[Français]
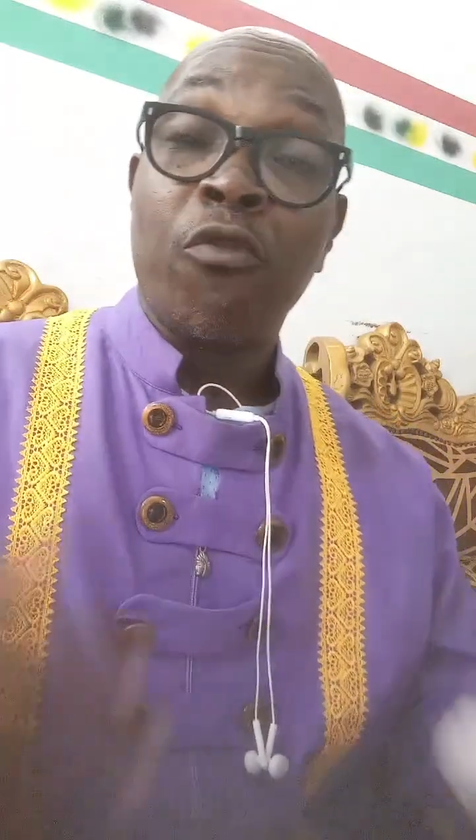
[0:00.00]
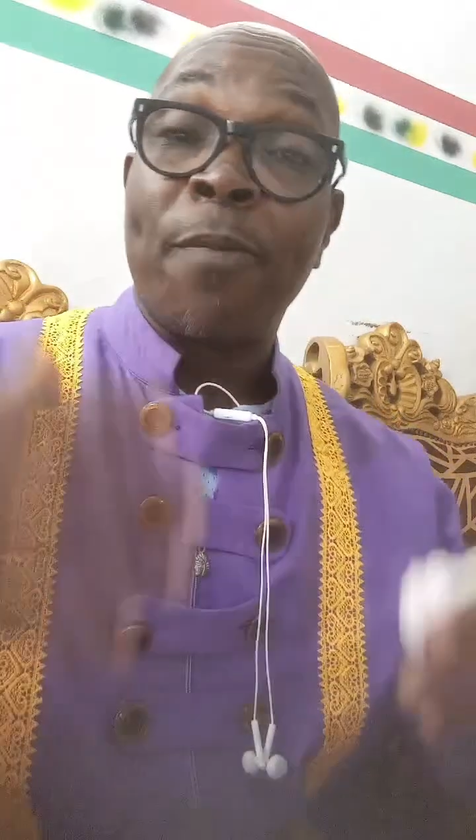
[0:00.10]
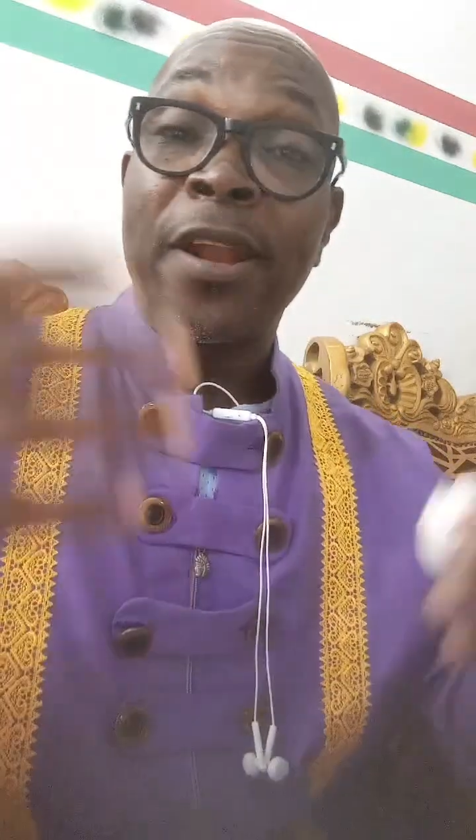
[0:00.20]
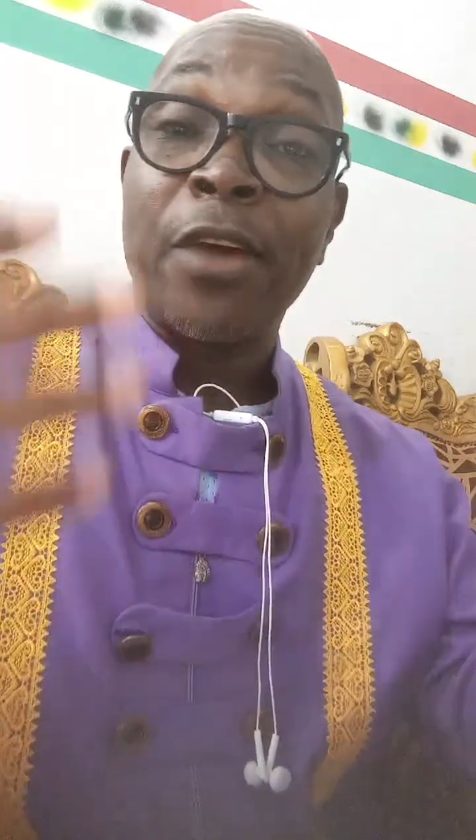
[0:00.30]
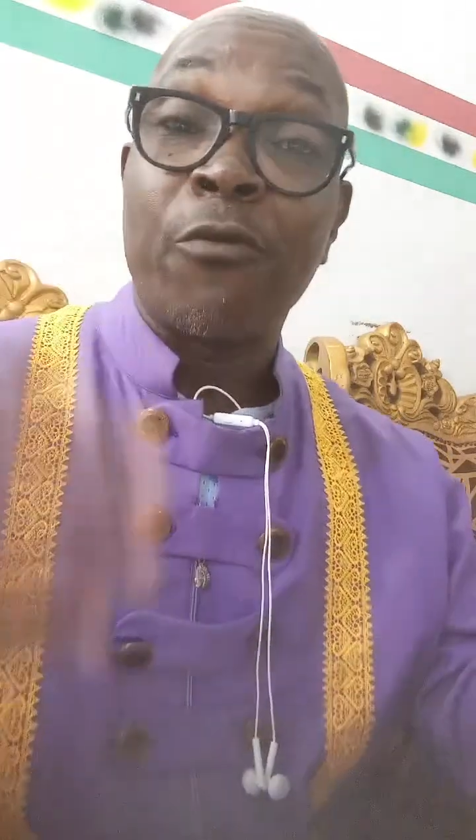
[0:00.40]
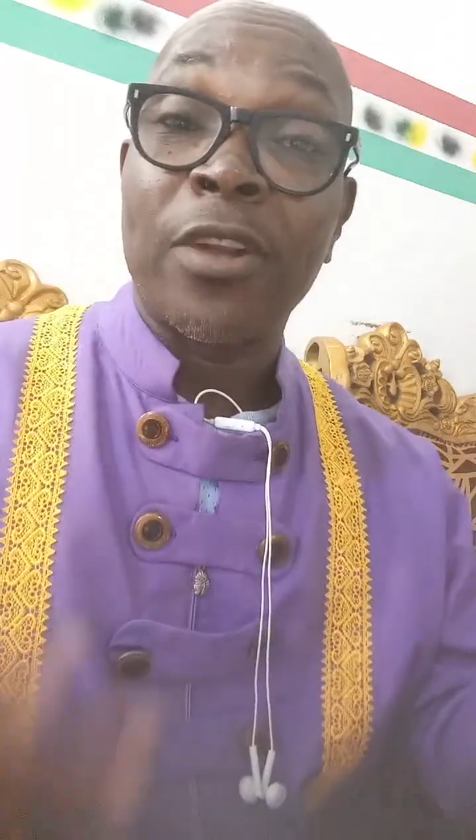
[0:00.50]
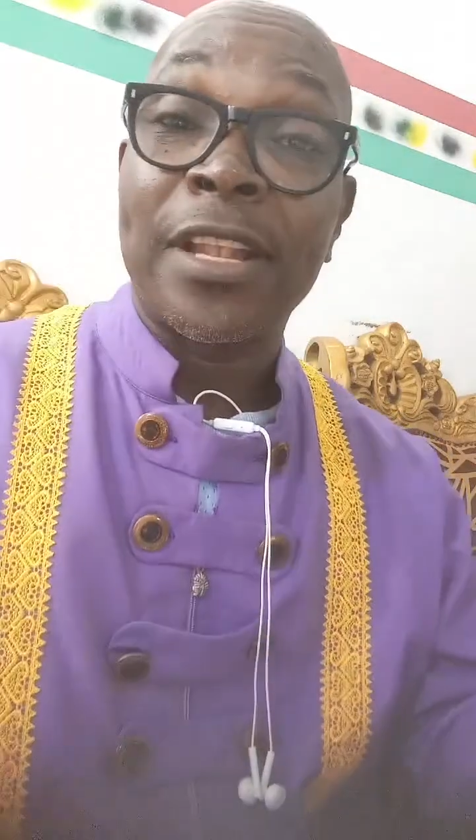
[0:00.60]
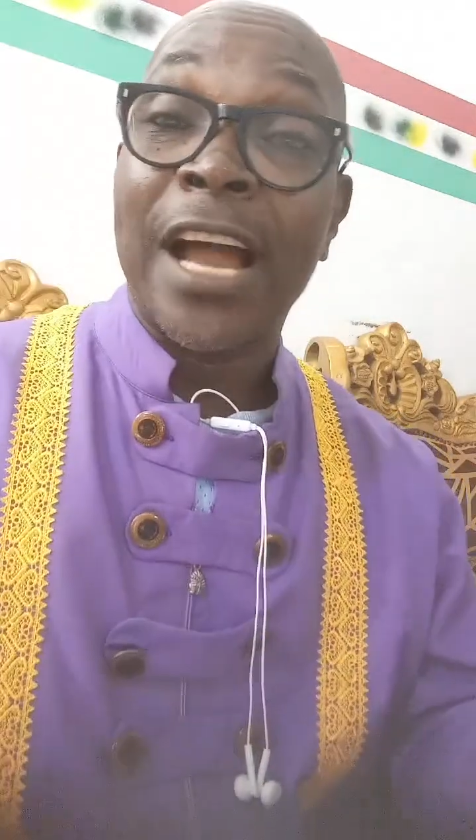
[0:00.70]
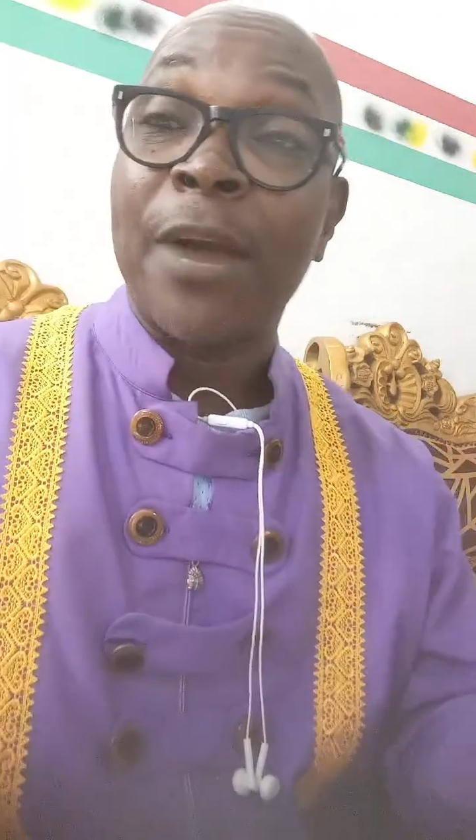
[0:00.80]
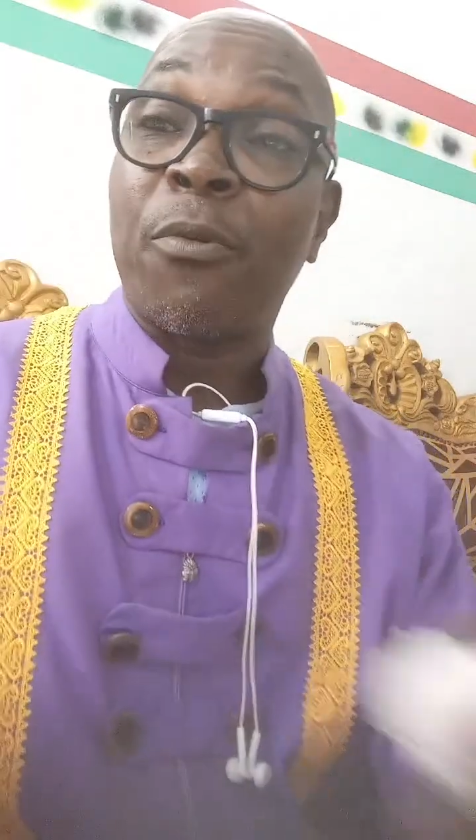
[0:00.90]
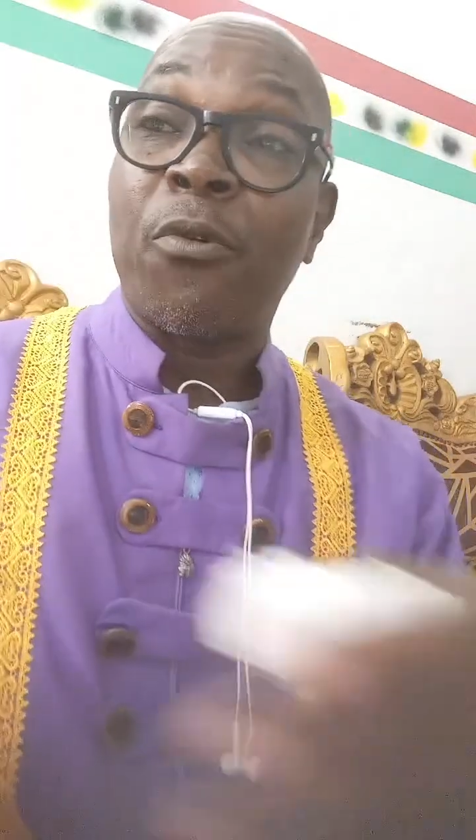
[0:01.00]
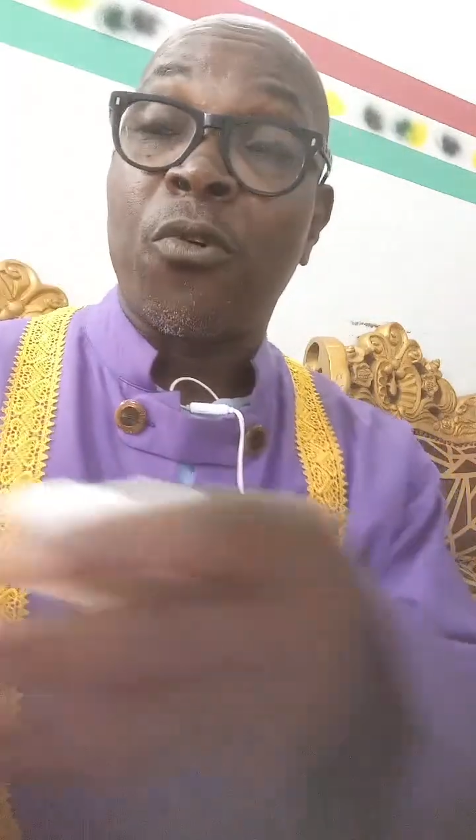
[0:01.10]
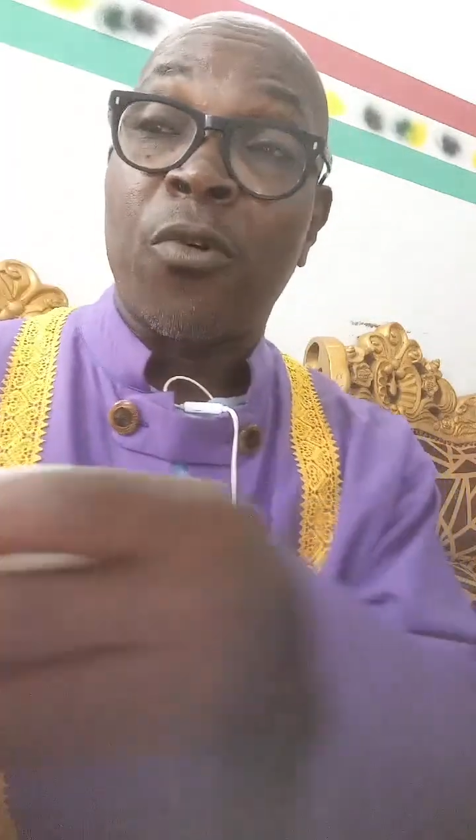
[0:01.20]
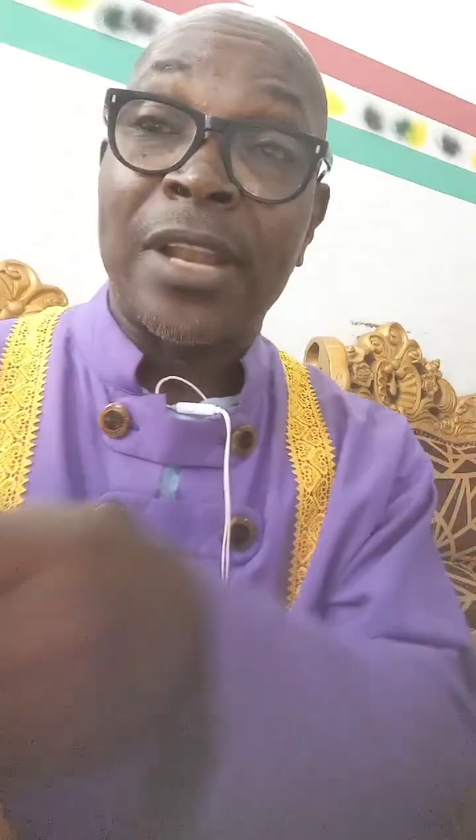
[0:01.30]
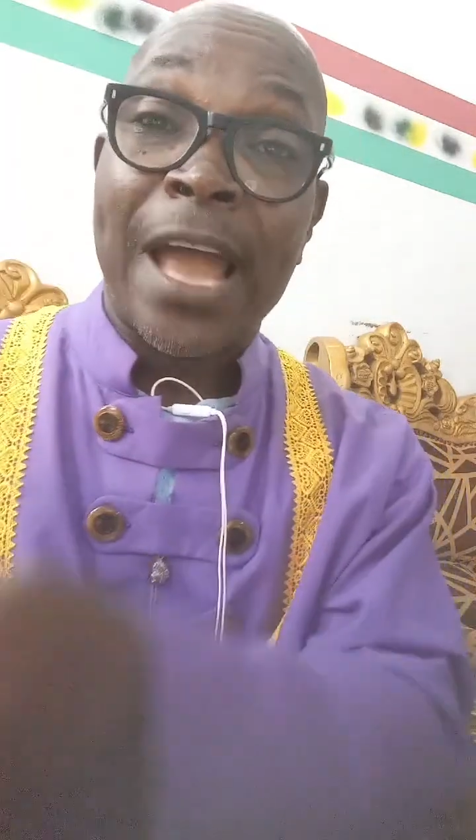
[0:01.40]
vous prenez votre langue
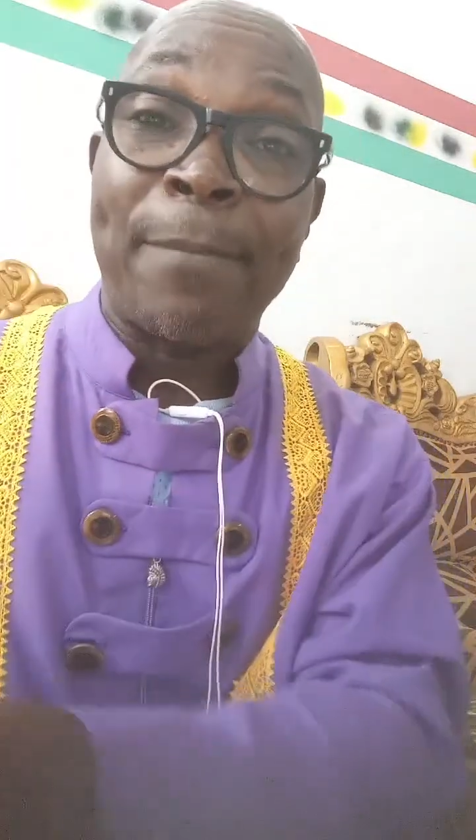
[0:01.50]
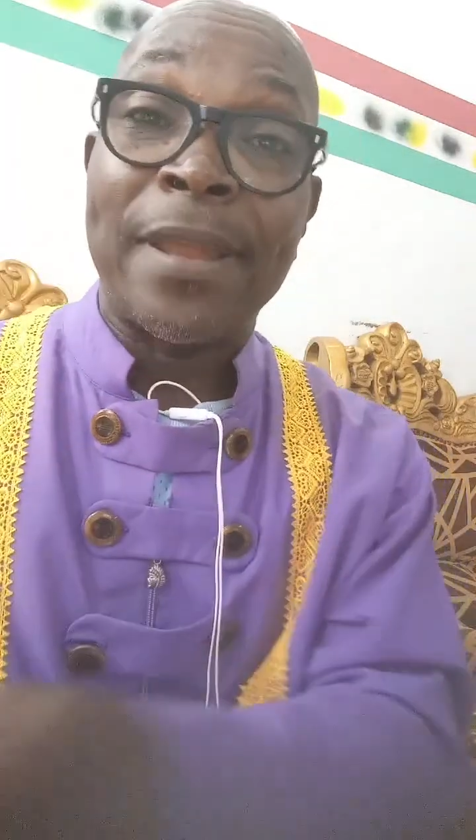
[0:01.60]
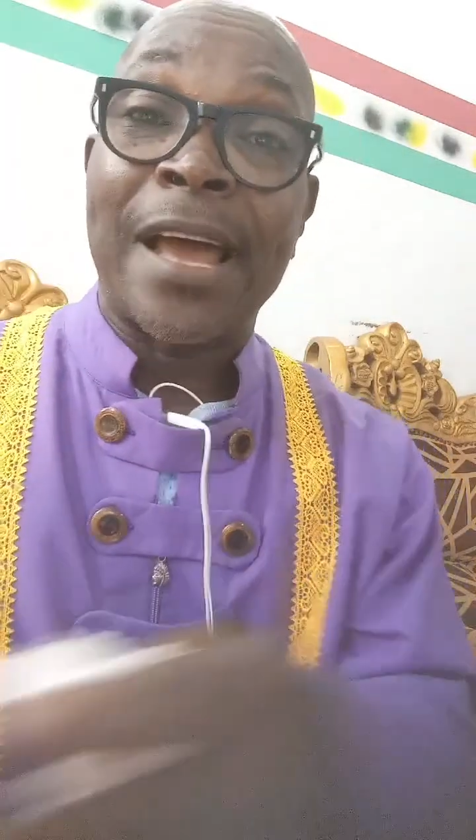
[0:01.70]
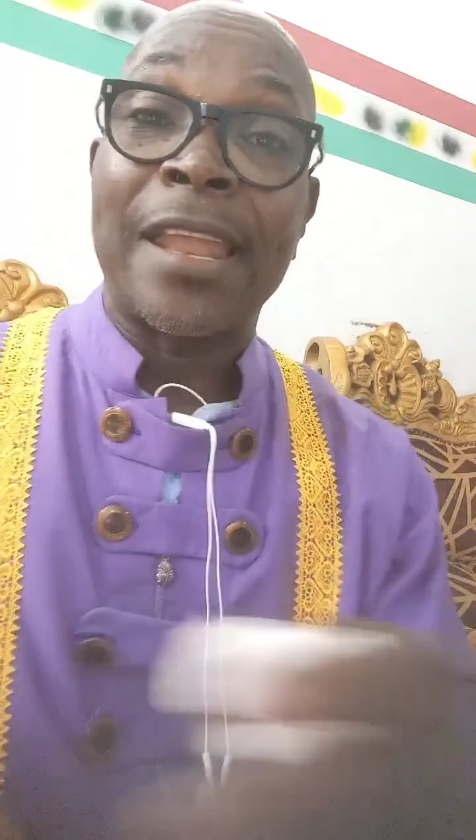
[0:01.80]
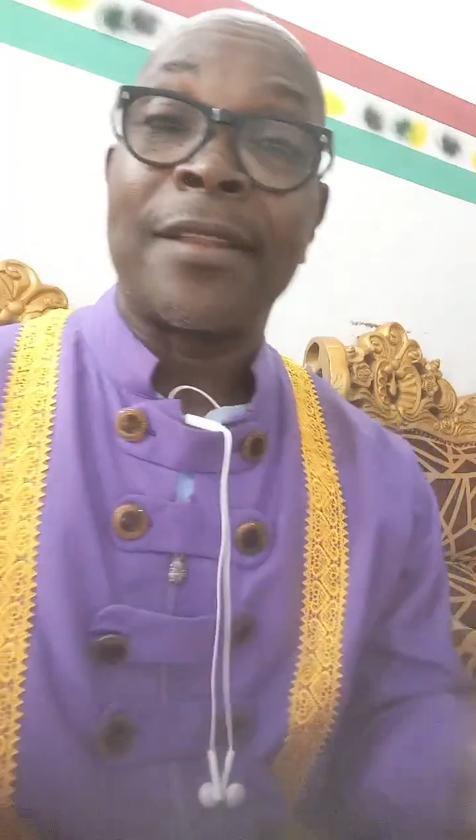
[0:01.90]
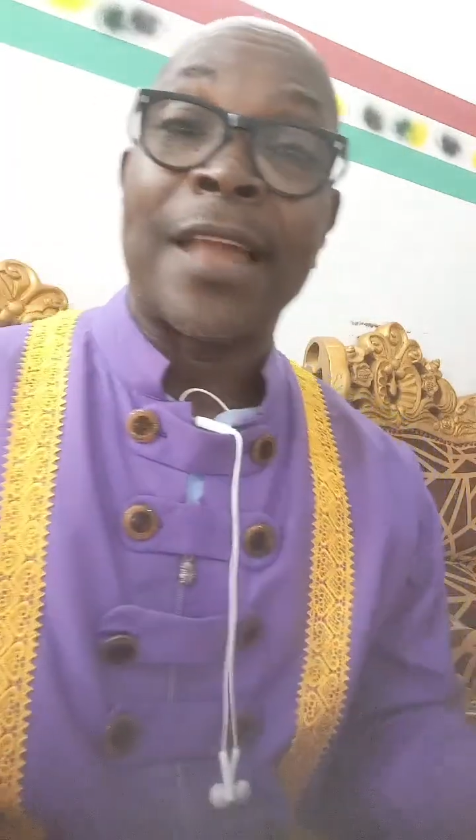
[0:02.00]
pour laper dans les,